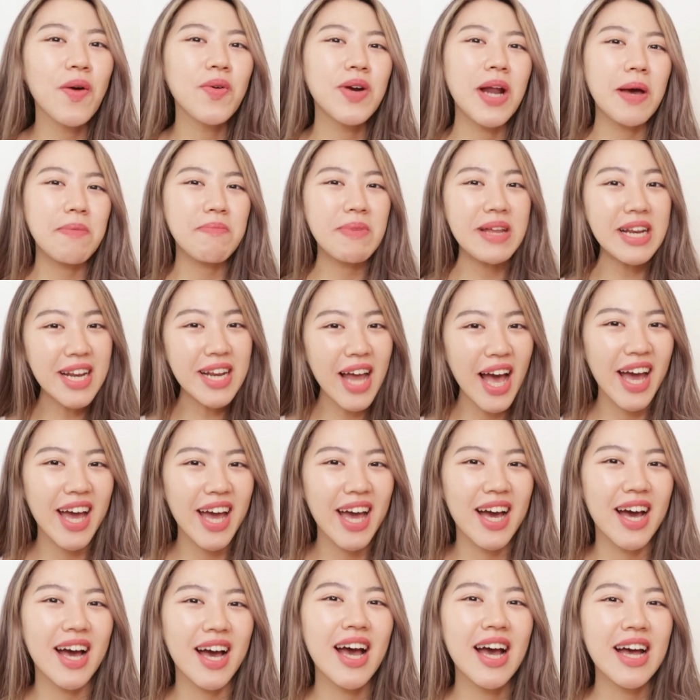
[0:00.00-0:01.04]
Udah pindah
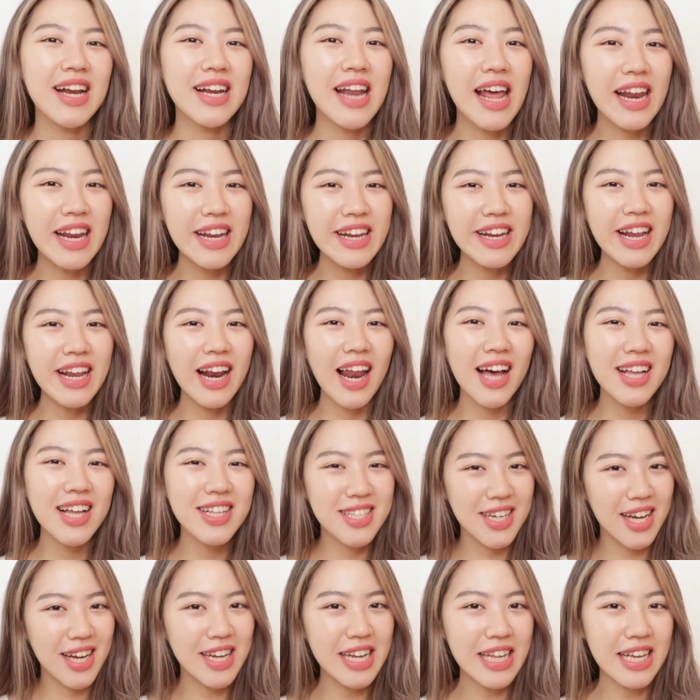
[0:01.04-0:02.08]
ya dari Dilan
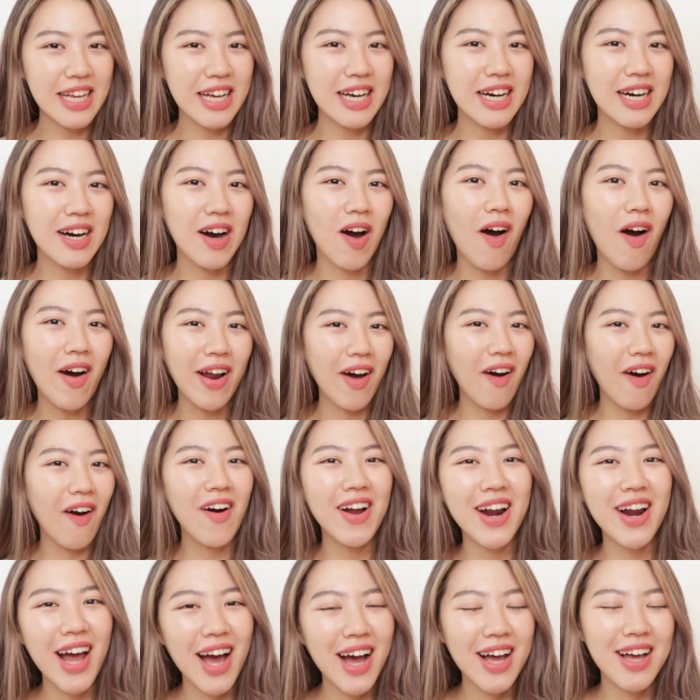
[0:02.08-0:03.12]
jadi ke
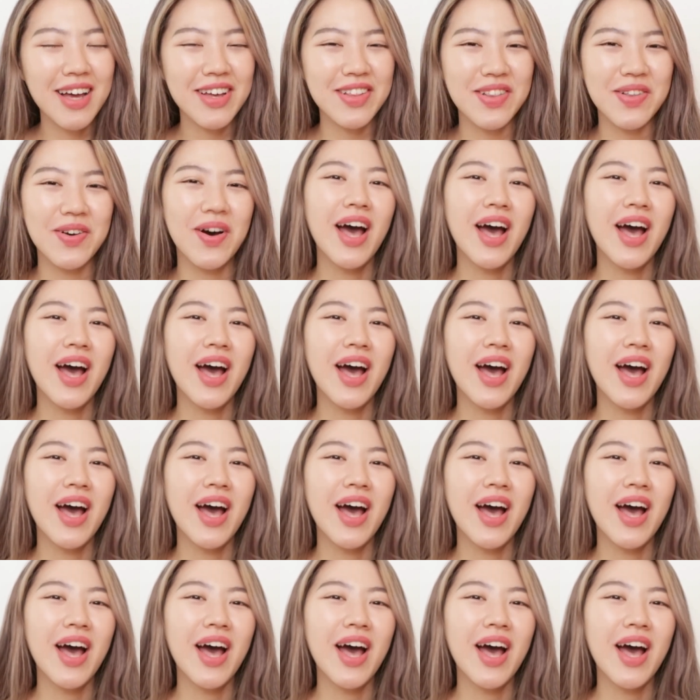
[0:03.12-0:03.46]
orang-orang gitu.